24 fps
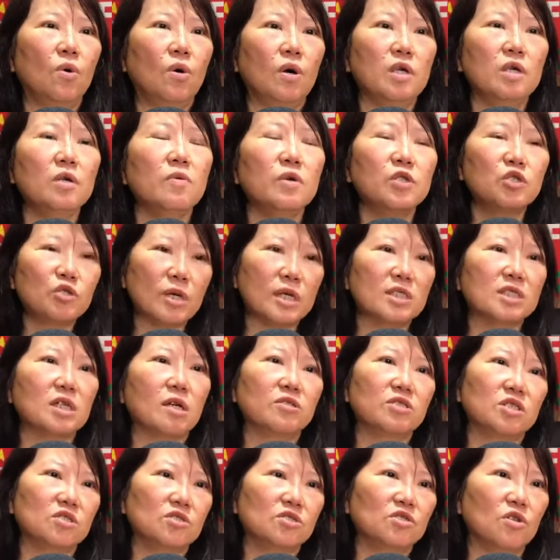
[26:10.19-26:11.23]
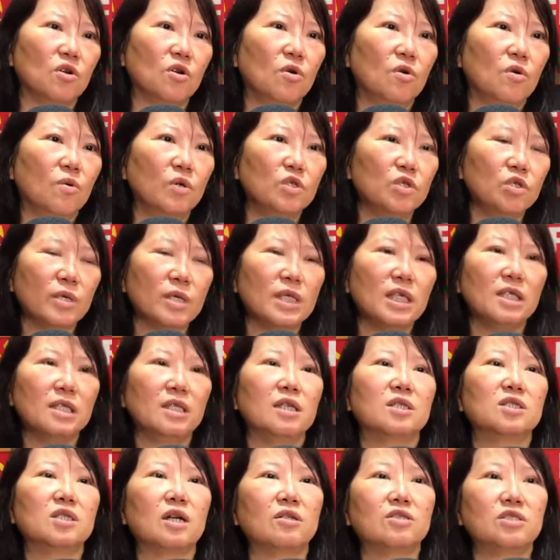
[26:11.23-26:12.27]
因为我喜欢绍兴酒，我就会淋
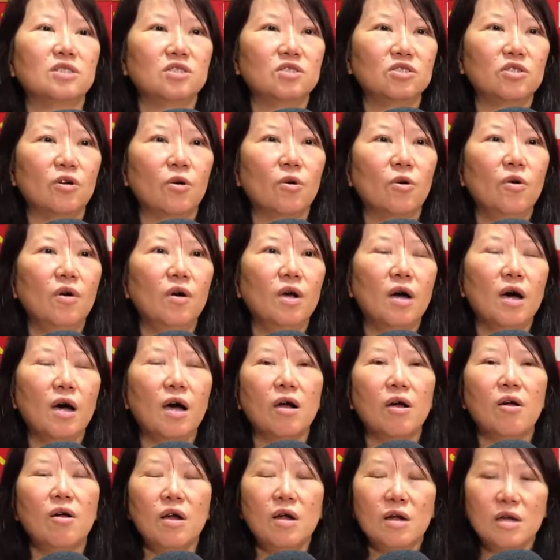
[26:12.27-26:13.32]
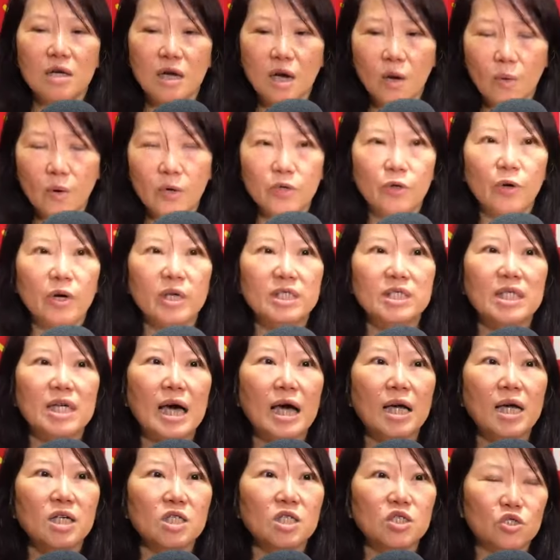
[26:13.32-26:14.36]
点绍兴酒啊，然后我会
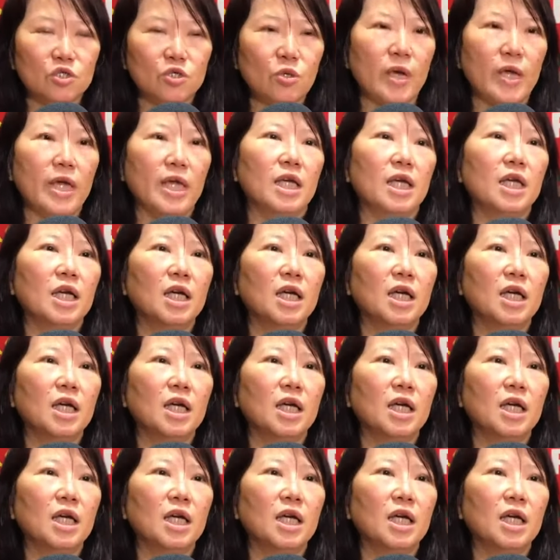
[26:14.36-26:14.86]
加水，